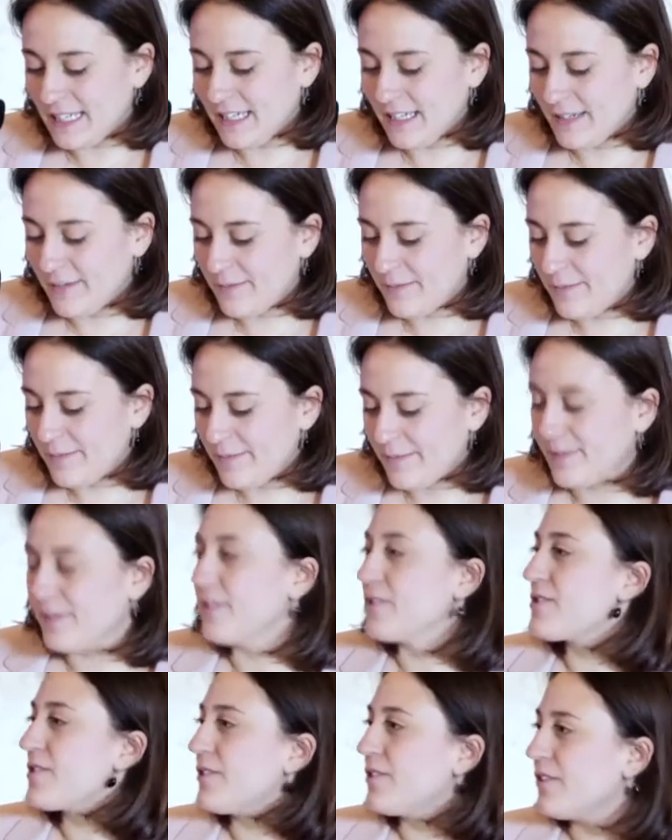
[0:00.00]
ehm,
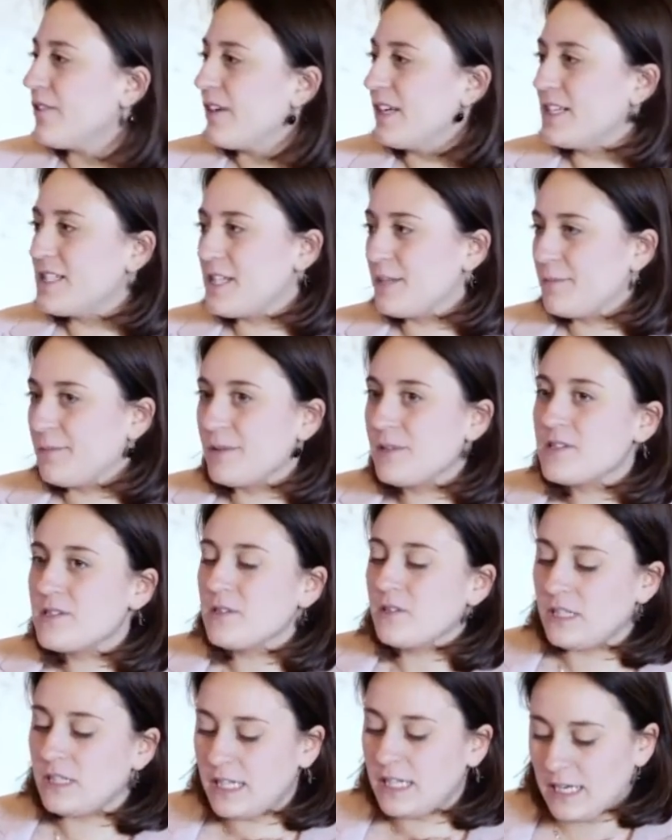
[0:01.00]
io sono Alice
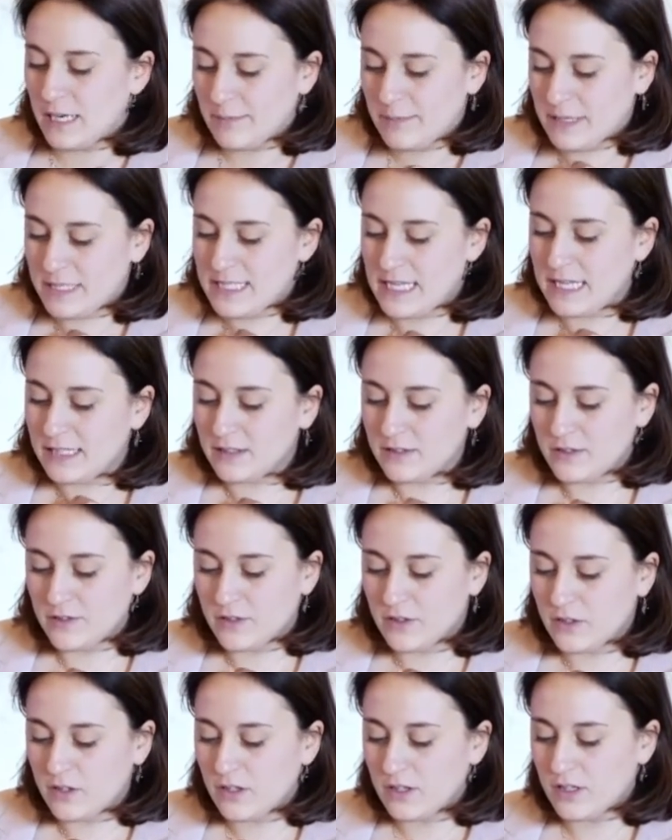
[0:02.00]
Polzoni e
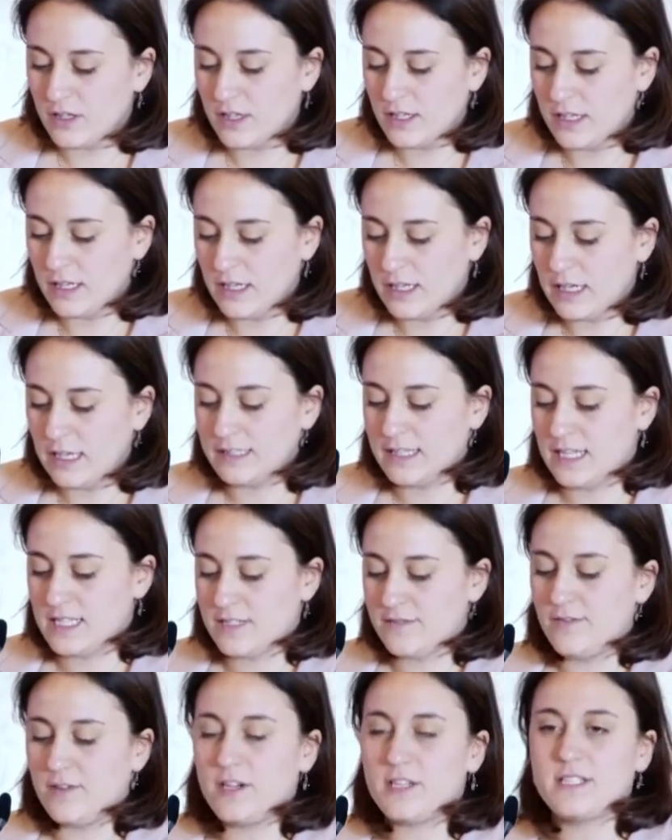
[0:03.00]
rappresento eh, la
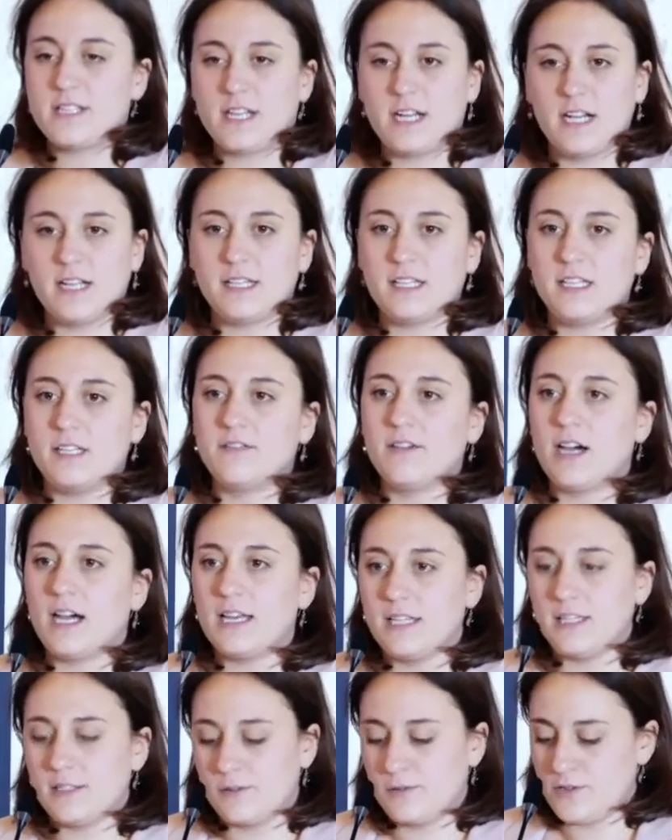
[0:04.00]
task force relativa
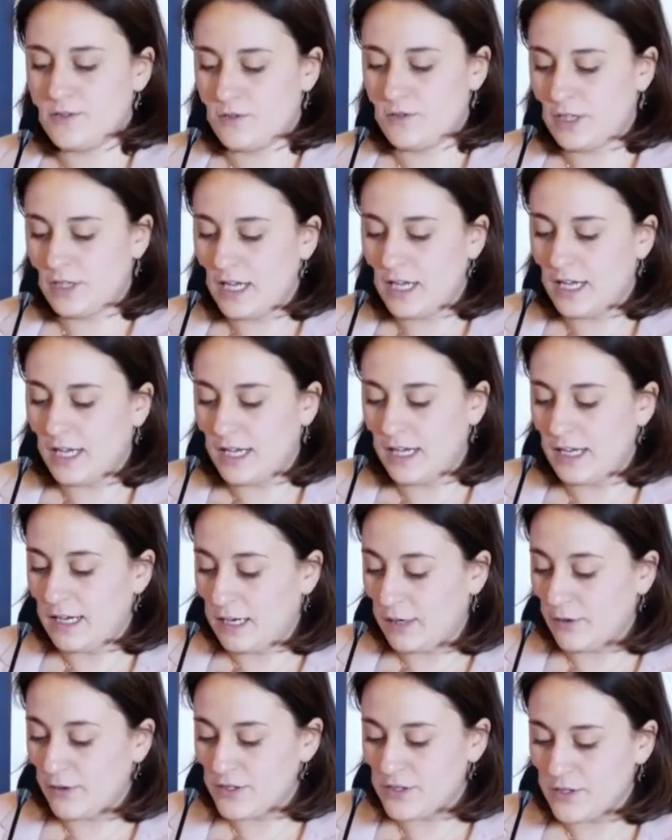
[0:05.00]
all'inclusione e
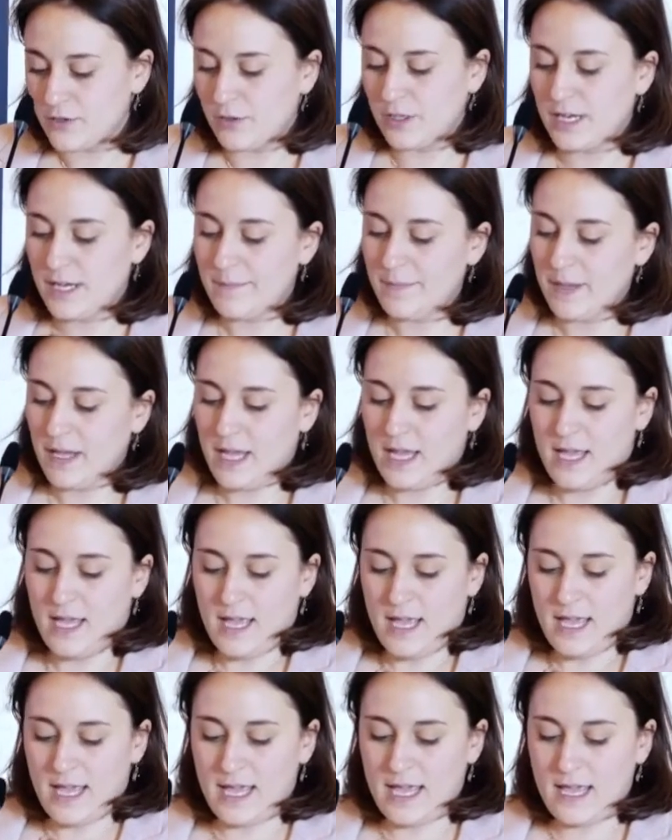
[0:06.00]
la coesione
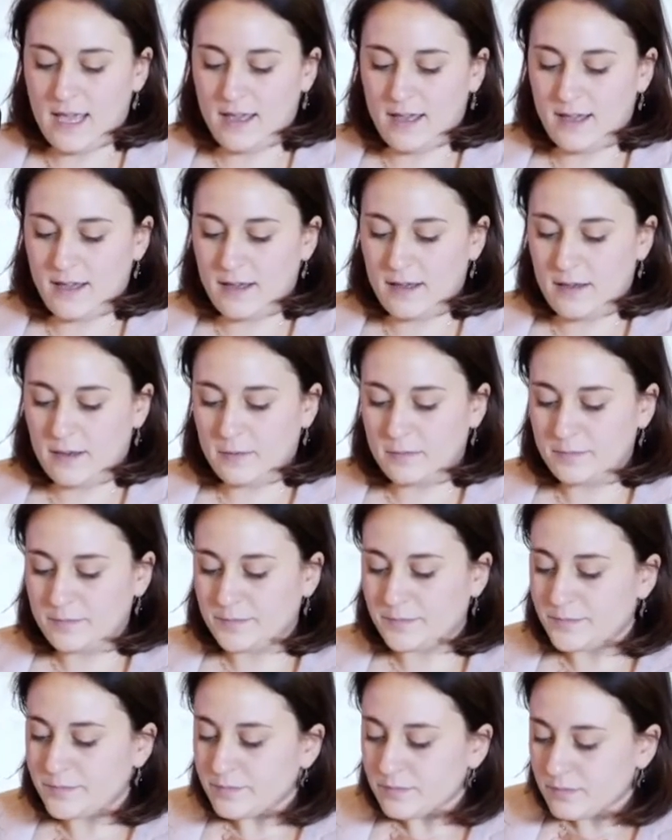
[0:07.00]
e
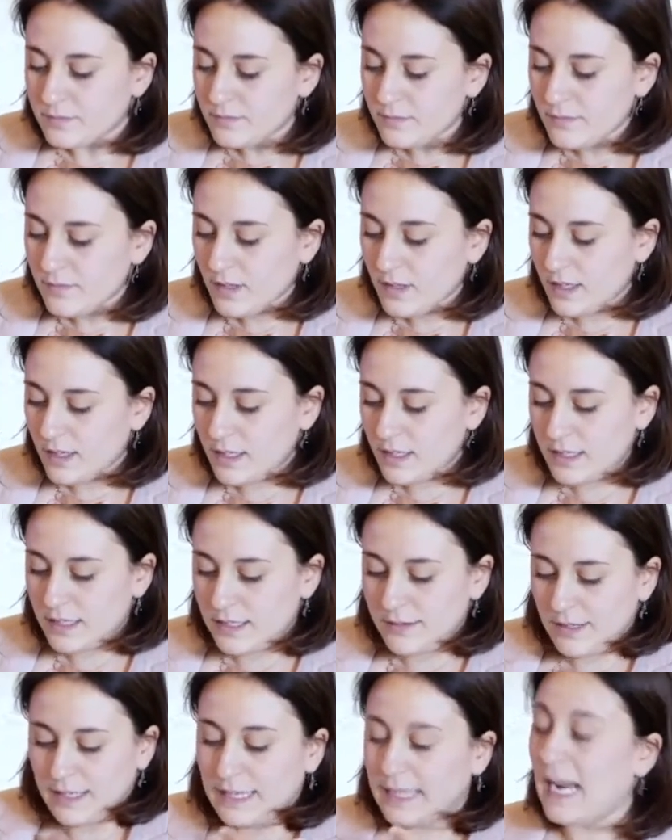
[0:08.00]
ehm,
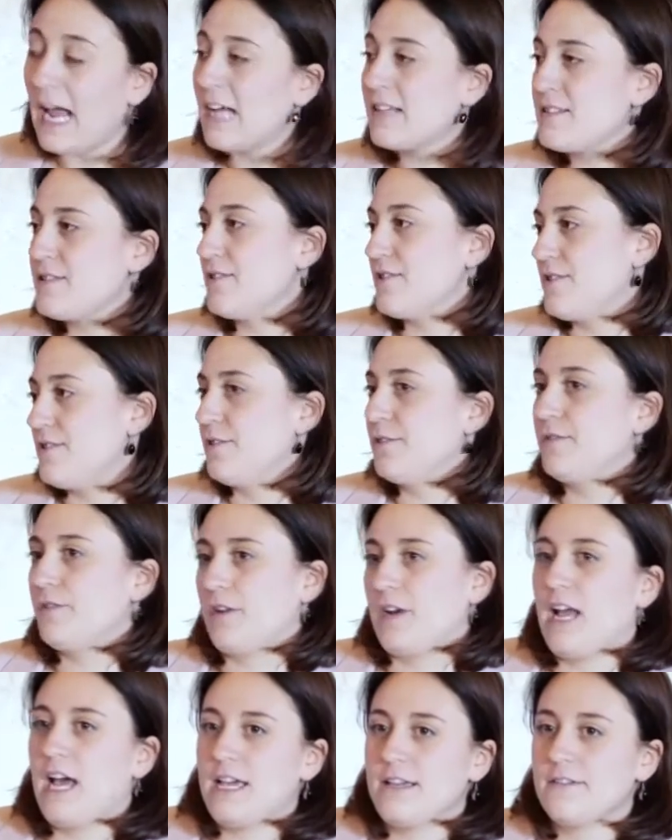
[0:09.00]
eh, ringrazio CEO
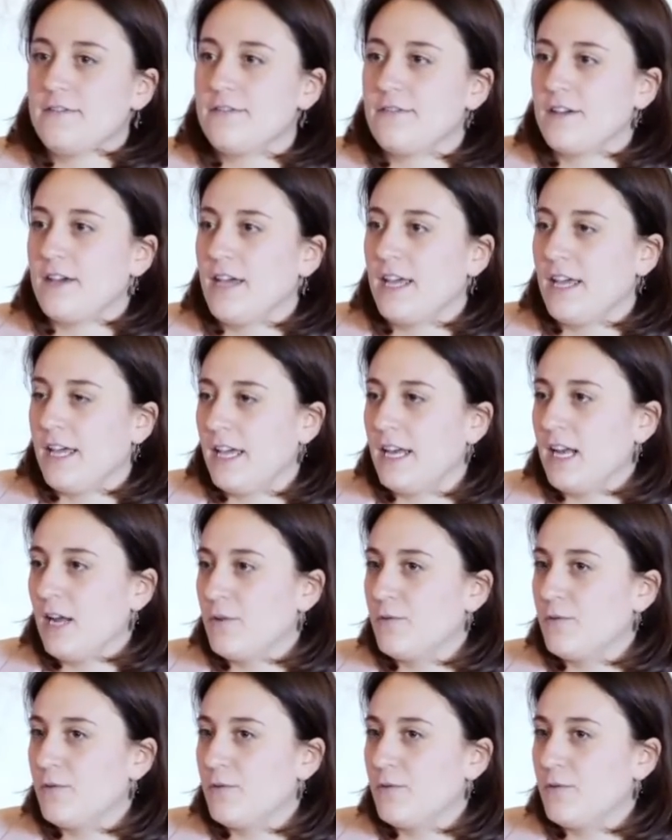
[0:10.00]
for Life e la